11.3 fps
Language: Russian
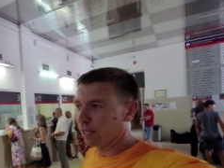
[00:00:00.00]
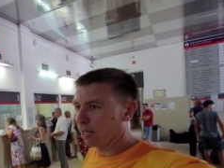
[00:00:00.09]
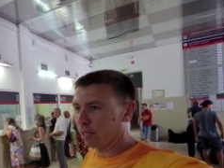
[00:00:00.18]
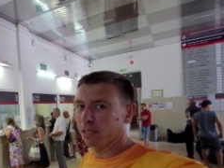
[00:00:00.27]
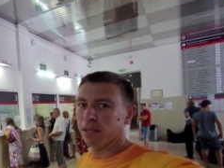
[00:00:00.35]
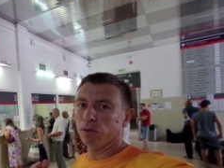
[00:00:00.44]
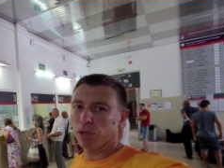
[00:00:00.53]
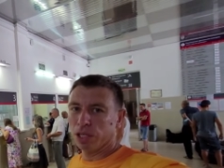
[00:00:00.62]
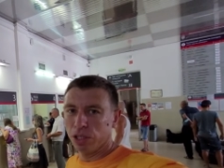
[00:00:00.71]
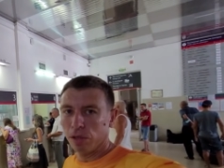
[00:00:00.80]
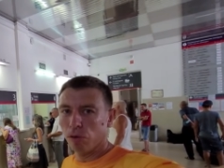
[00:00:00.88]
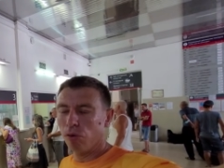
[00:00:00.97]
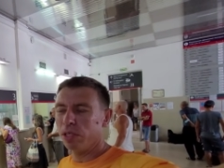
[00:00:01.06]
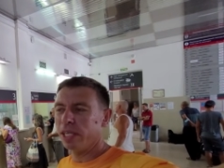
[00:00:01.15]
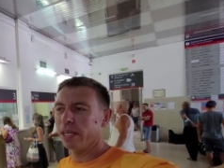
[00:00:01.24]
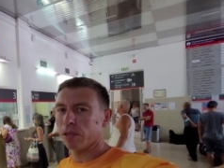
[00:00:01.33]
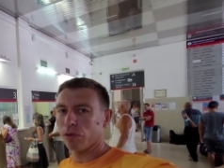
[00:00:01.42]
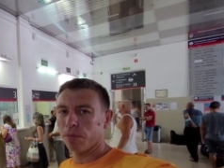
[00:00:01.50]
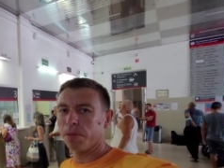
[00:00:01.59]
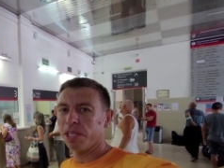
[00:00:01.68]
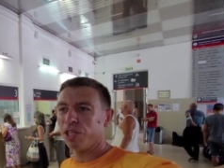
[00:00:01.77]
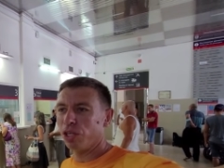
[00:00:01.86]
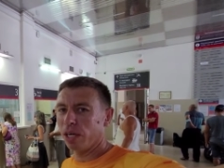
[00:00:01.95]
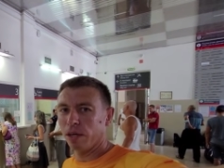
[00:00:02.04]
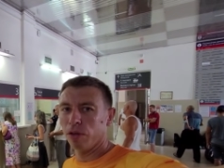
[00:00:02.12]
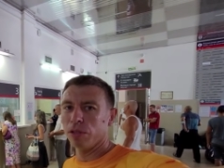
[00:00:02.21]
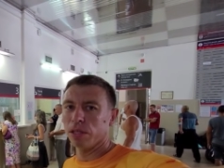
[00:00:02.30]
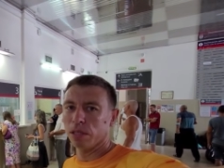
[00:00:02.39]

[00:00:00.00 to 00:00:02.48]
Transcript: так и уточнил у людей, которые приезжают,